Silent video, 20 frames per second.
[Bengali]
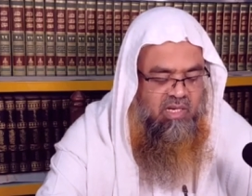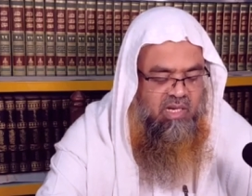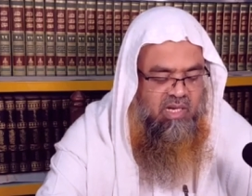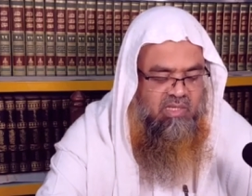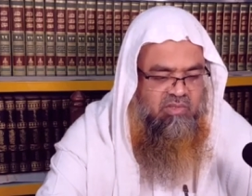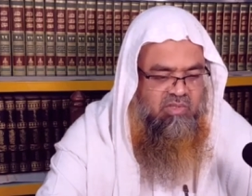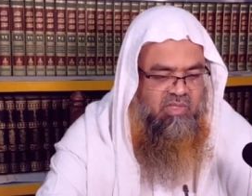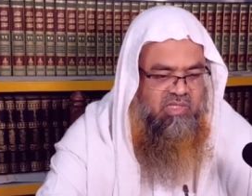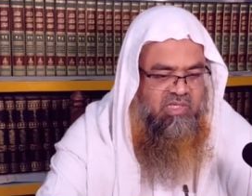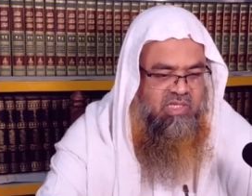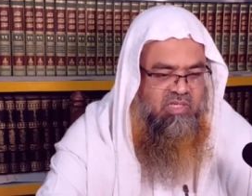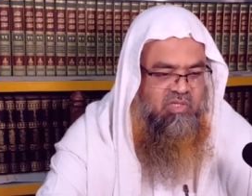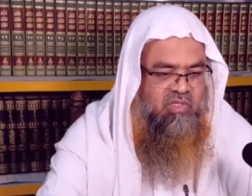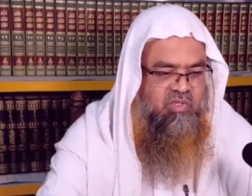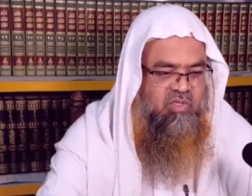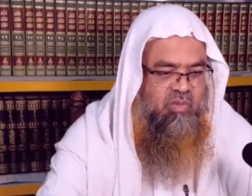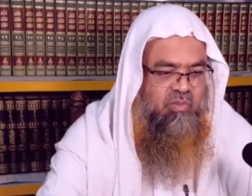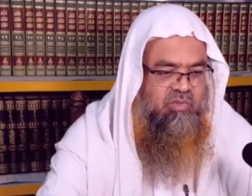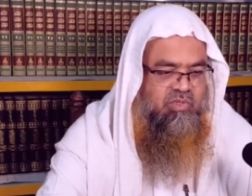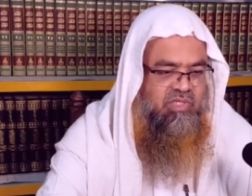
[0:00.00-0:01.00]
আর যদি এটা যদি
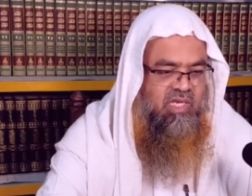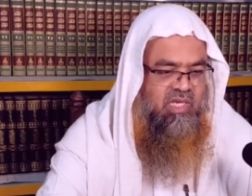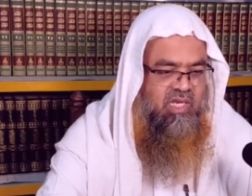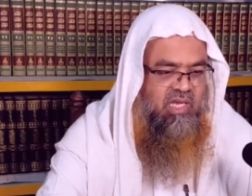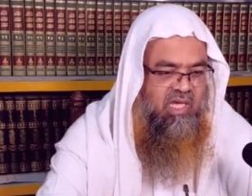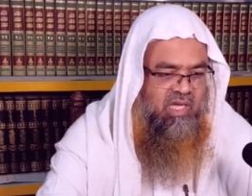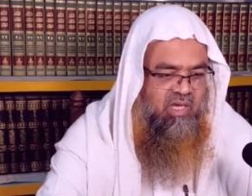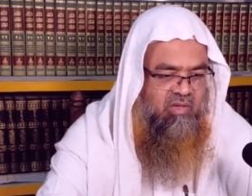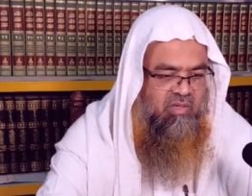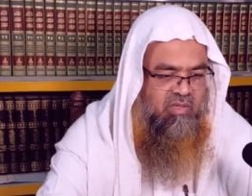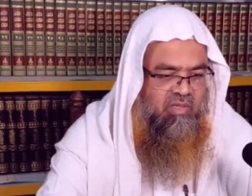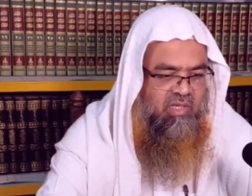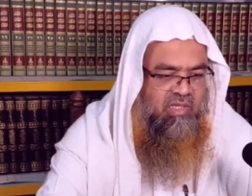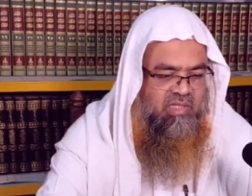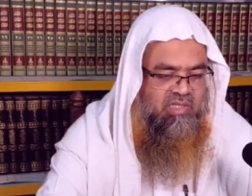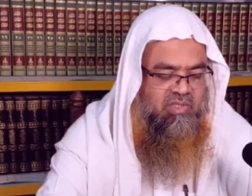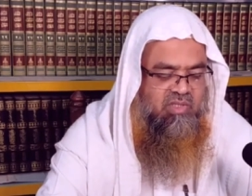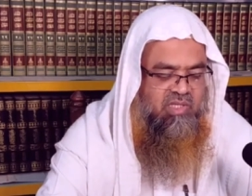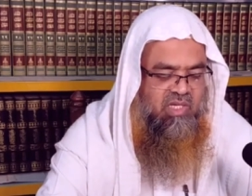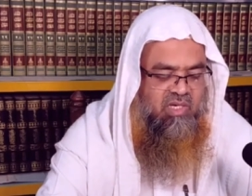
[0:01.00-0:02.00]
অবস্থা না হয়
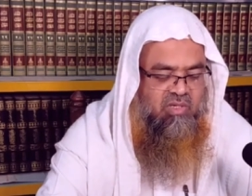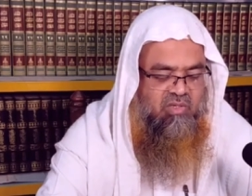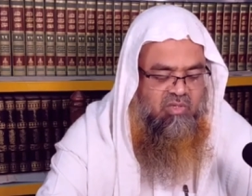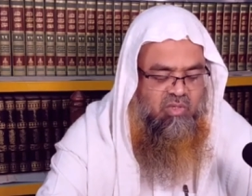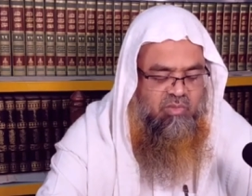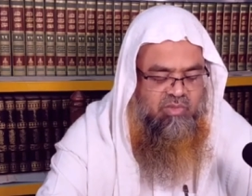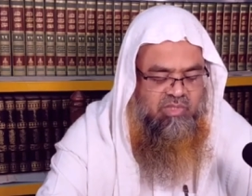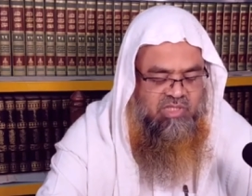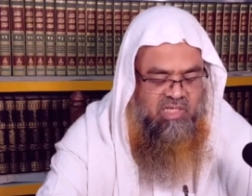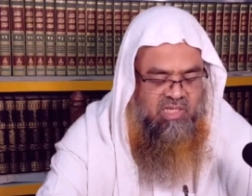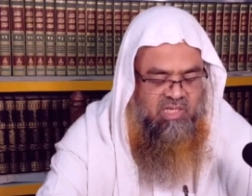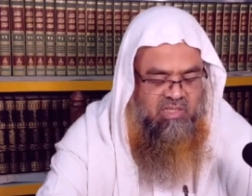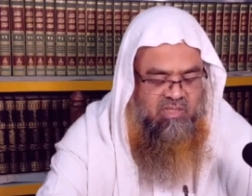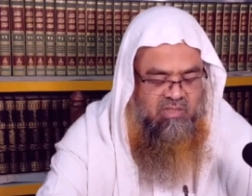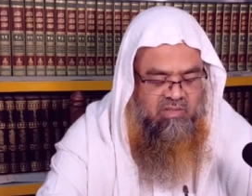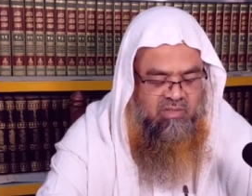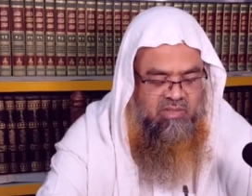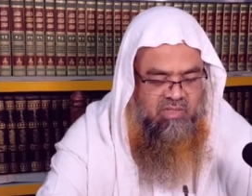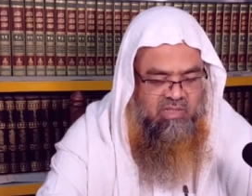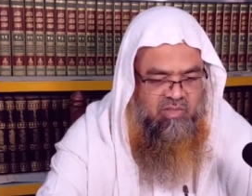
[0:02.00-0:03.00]
এটা যদি তার সমস্যা
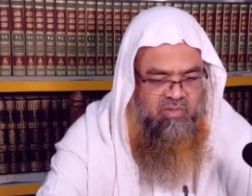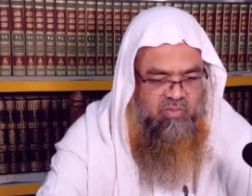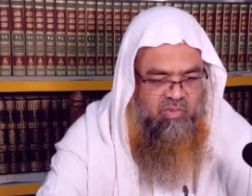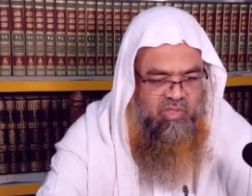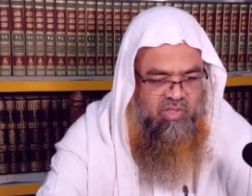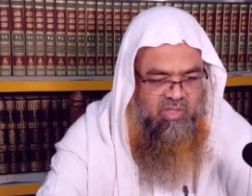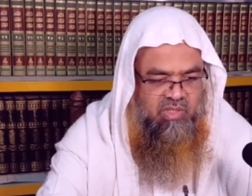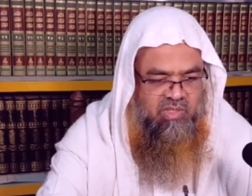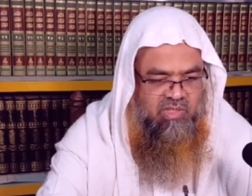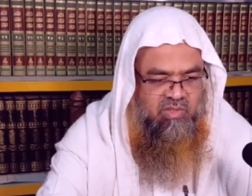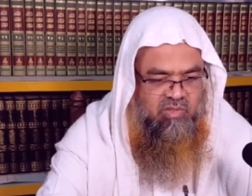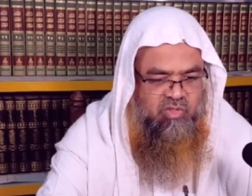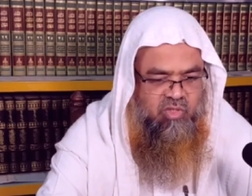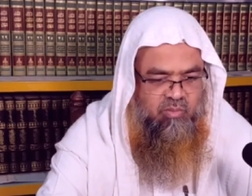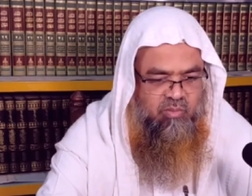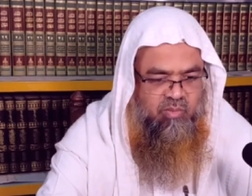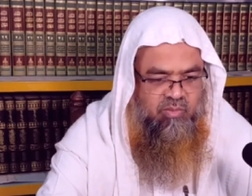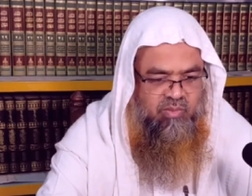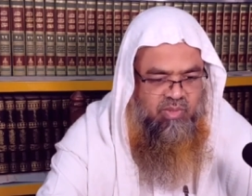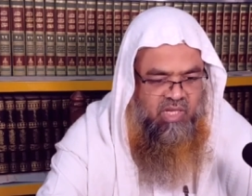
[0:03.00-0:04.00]
এটা যদি এটা যদি
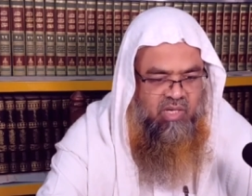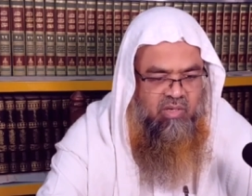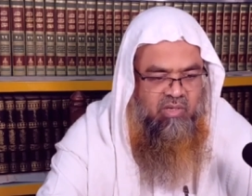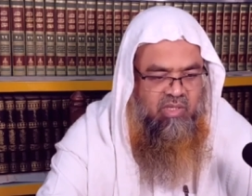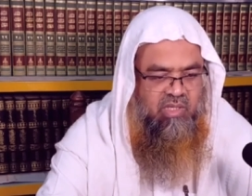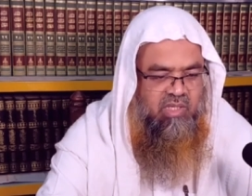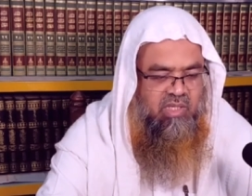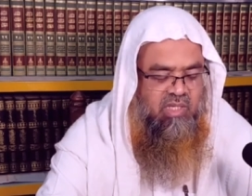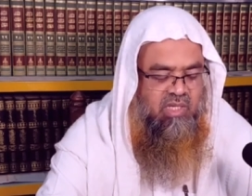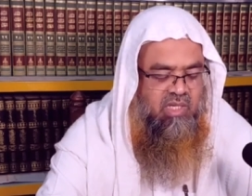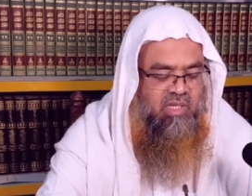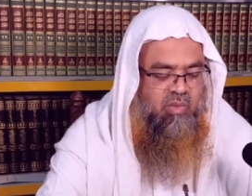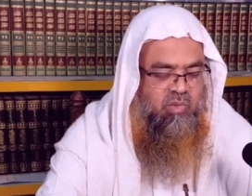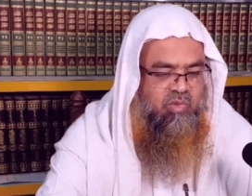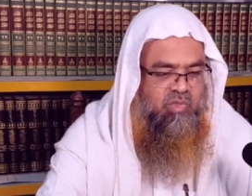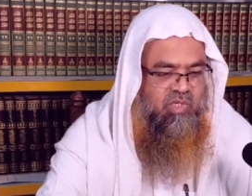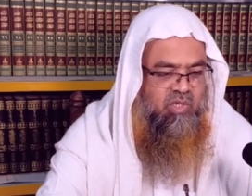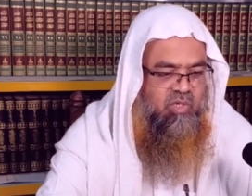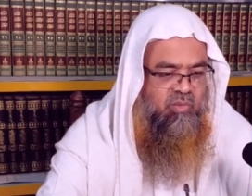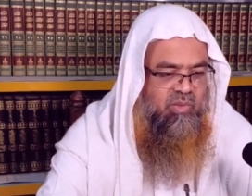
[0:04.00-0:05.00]
সম্ভব না হয়
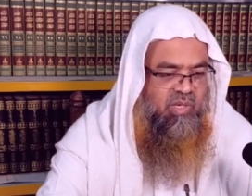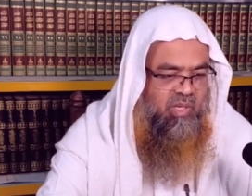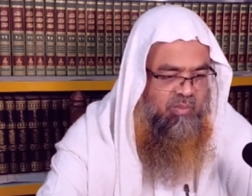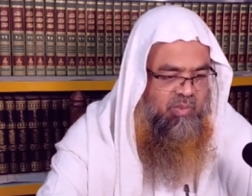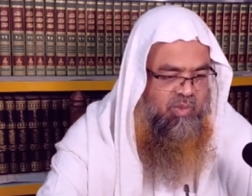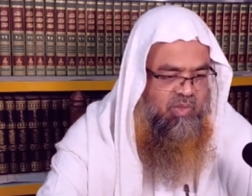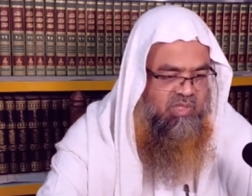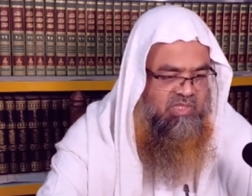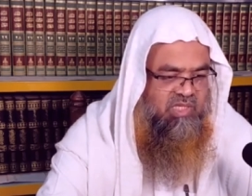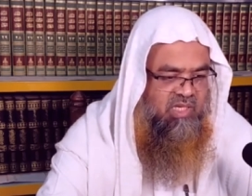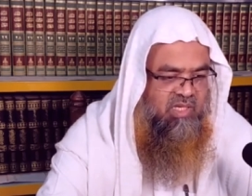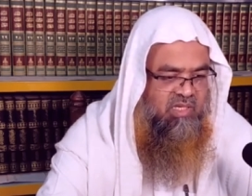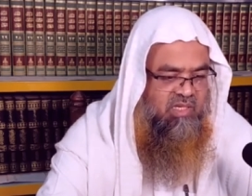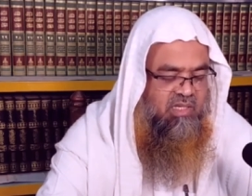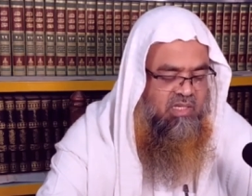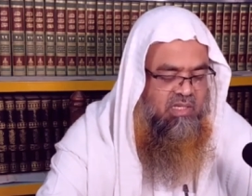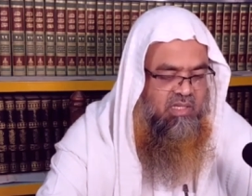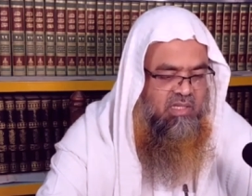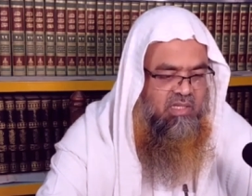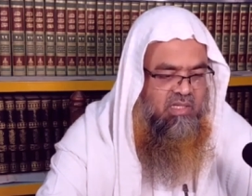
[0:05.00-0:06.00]
কোথাও এরকম না পাওয়া যায়
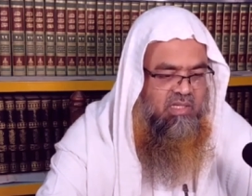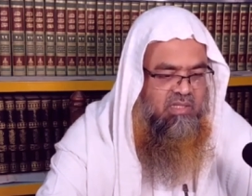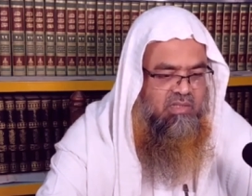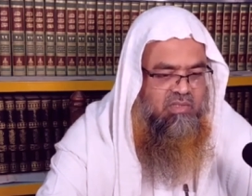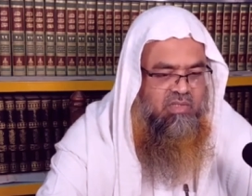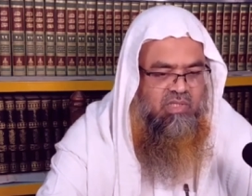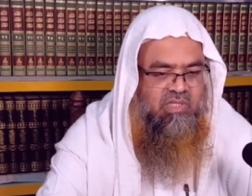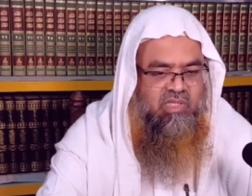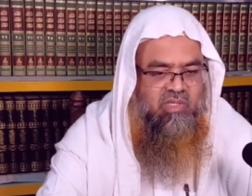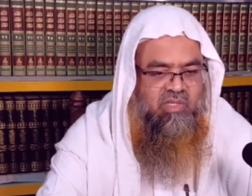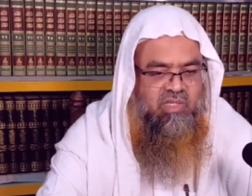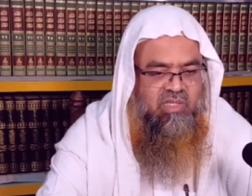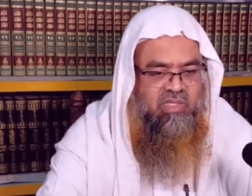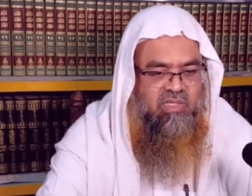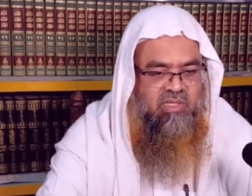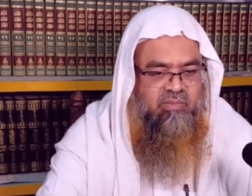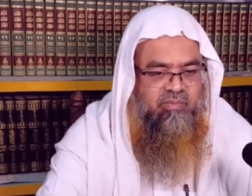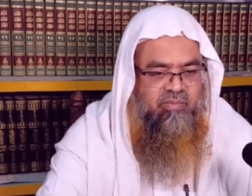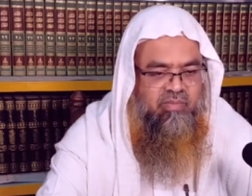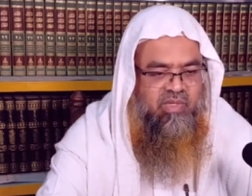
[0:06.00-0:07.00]
তাহলে তাহলে
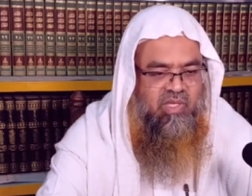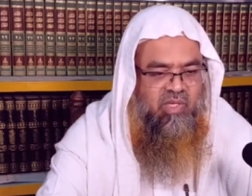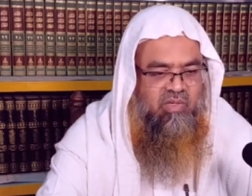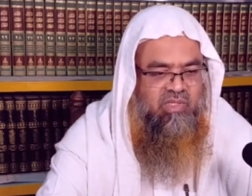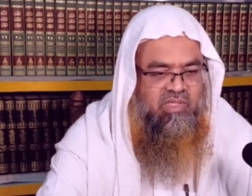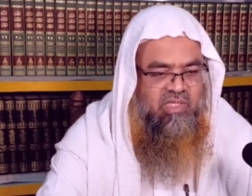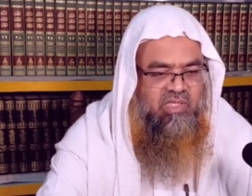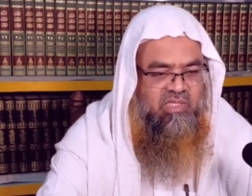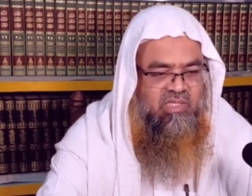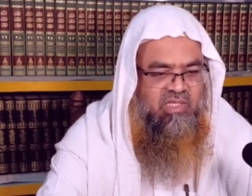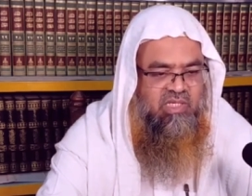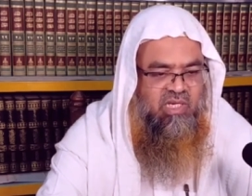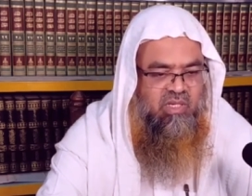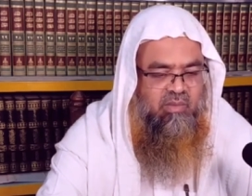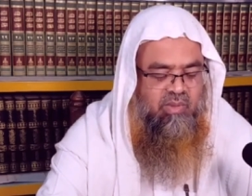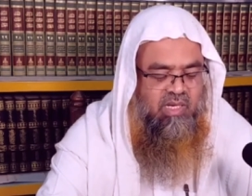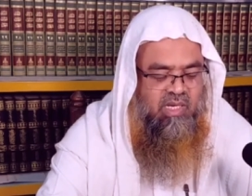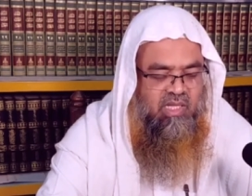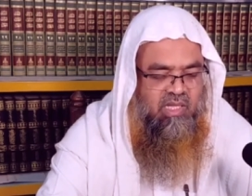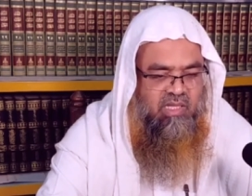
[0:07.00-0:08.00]
তাহলে তিনি দিনের
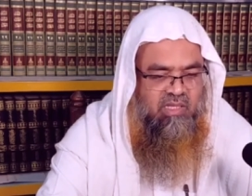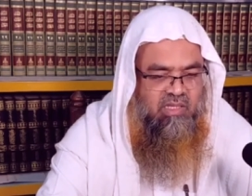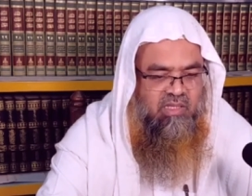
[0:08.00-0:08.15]
বেলা